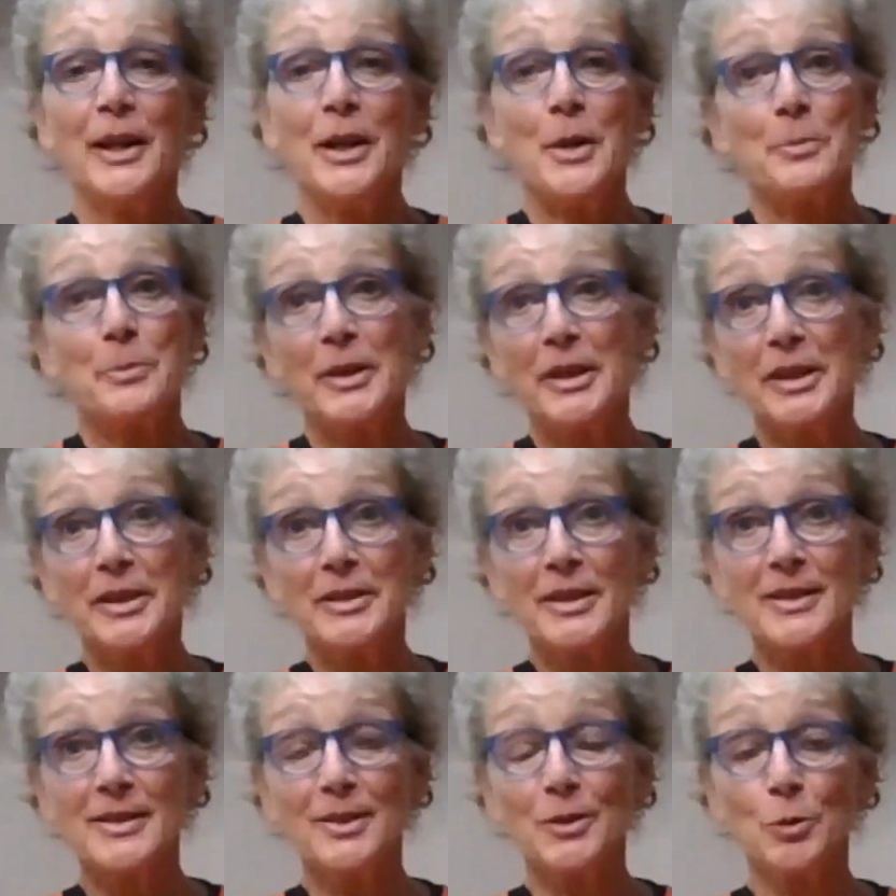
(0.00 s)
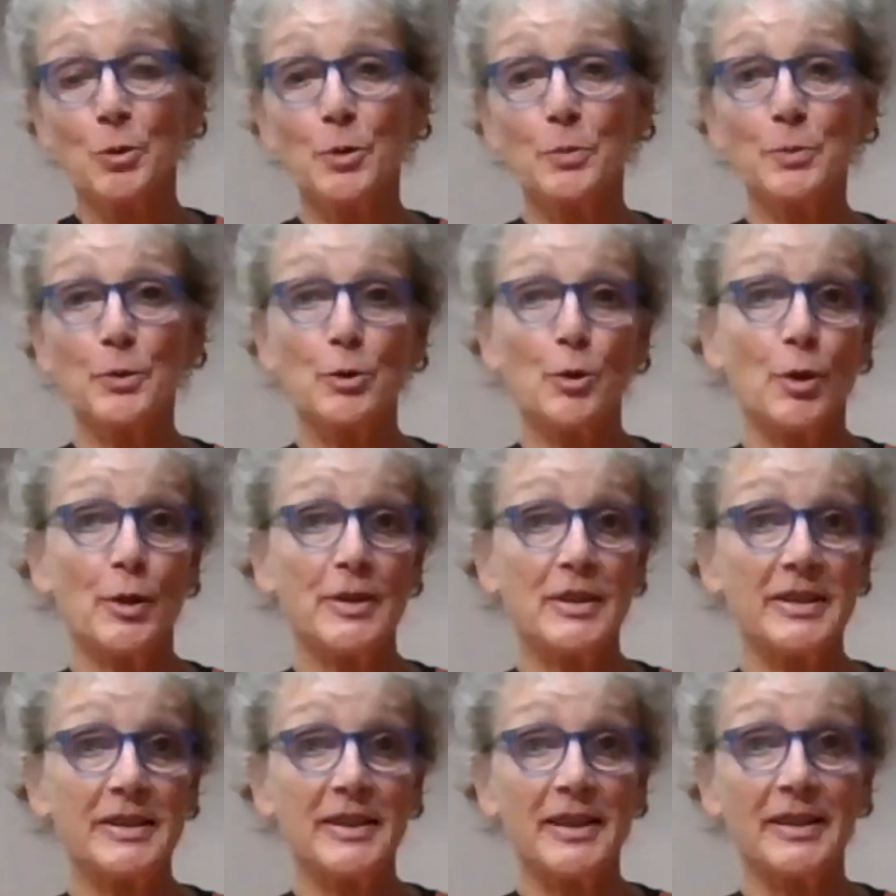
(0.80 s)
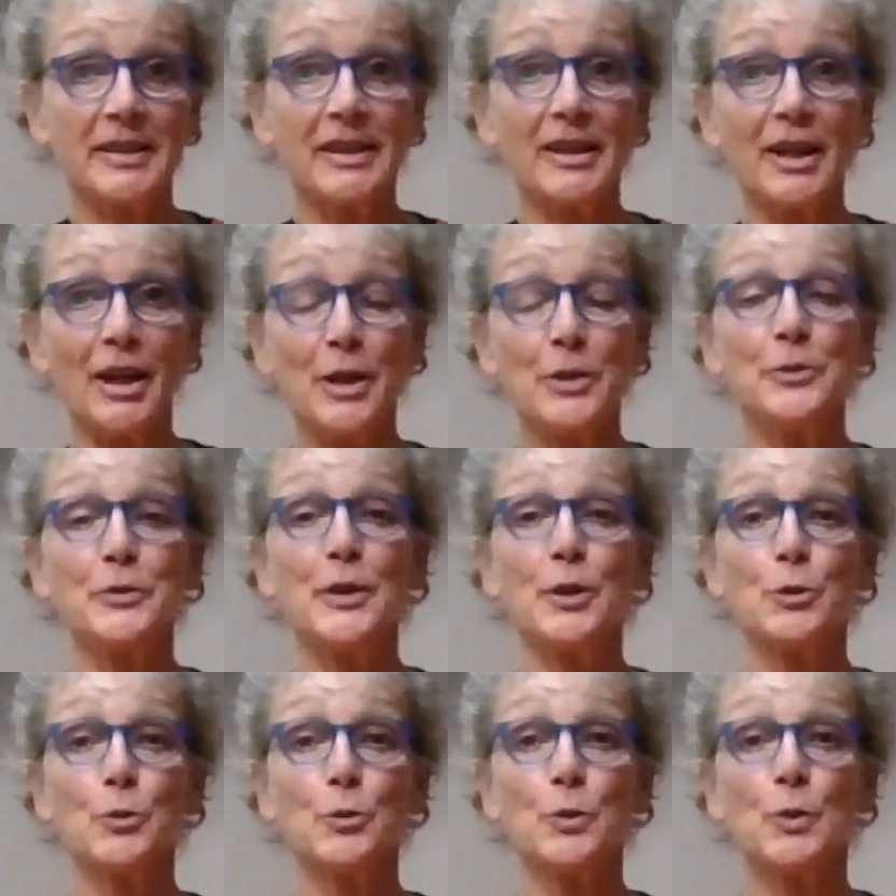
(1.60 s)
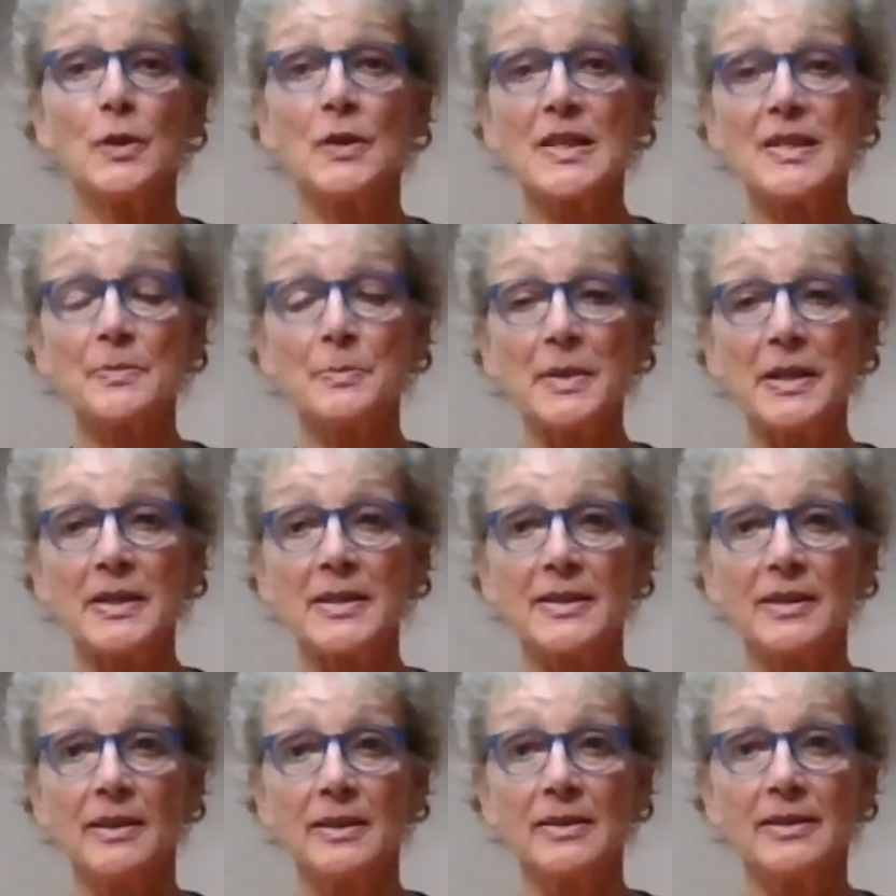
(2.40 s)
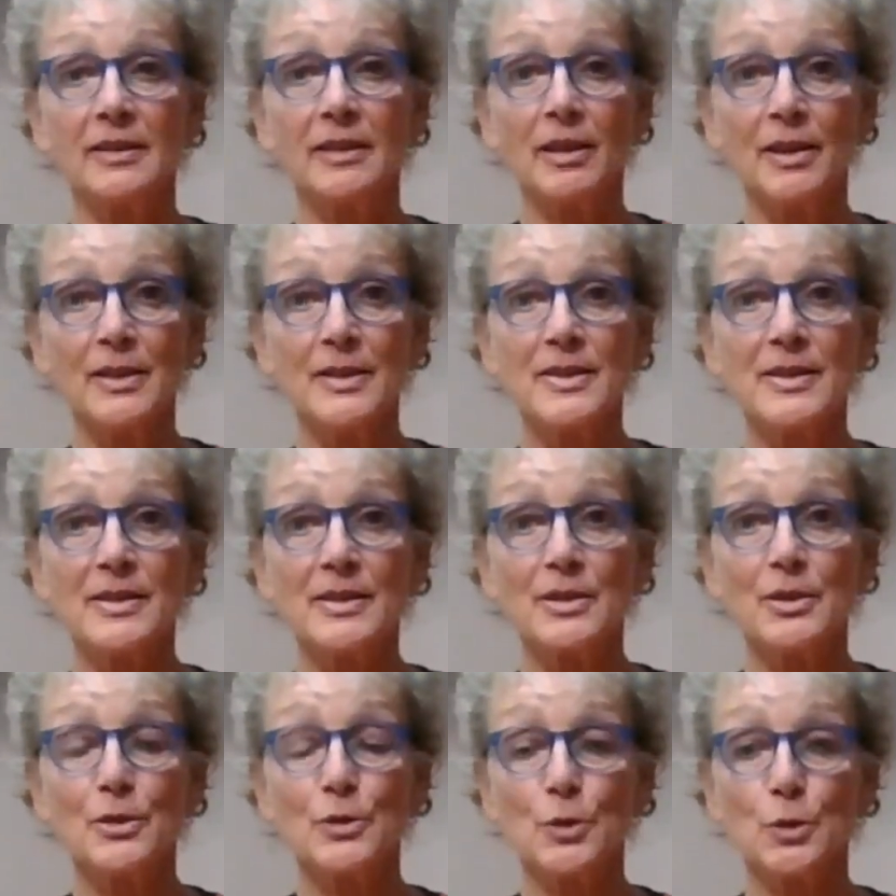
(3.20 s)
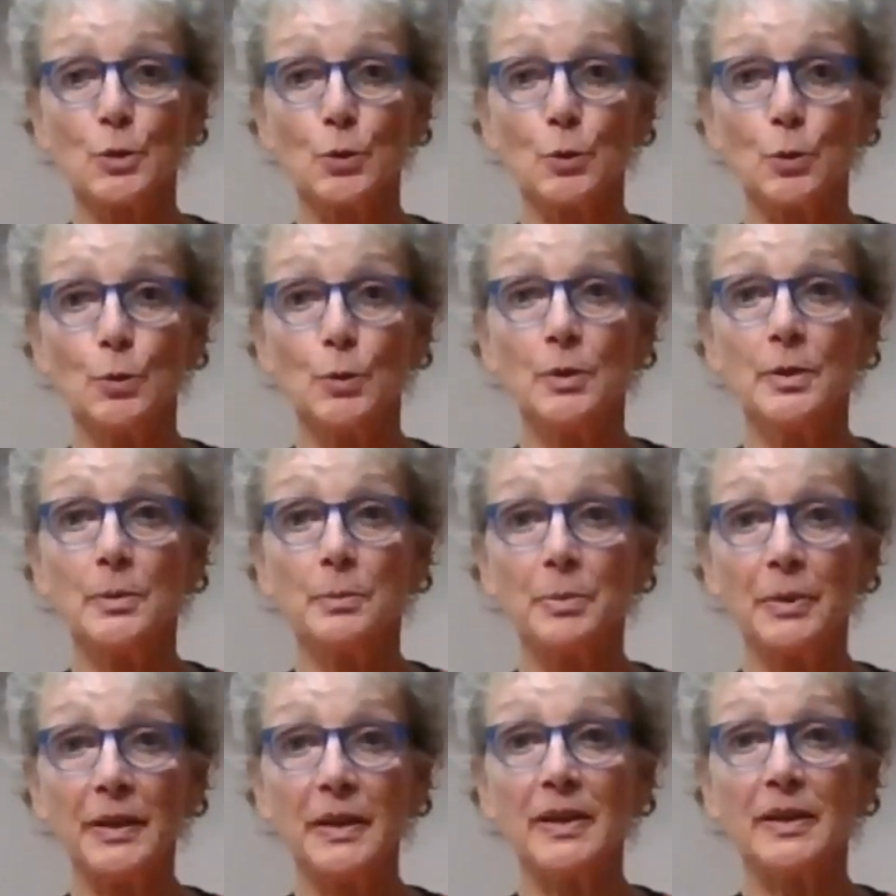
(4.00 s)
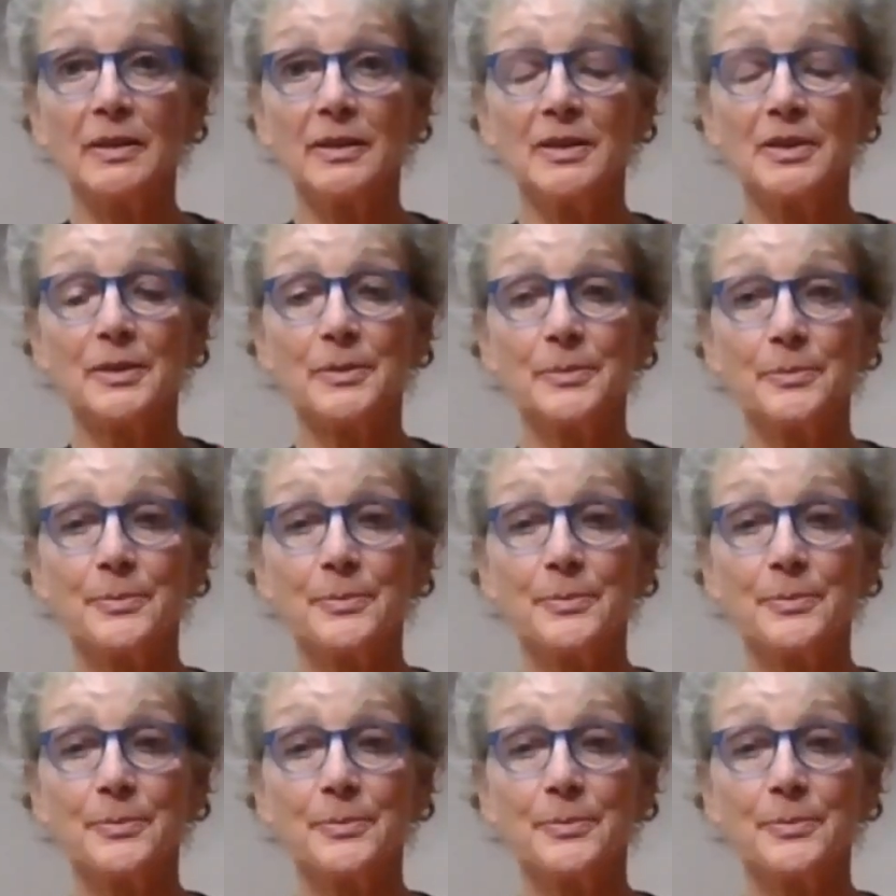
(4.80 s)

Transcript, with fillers: Meditation bedeutet ja nicht einfach nur, dass man seinen Geist zur Ruhe bringt.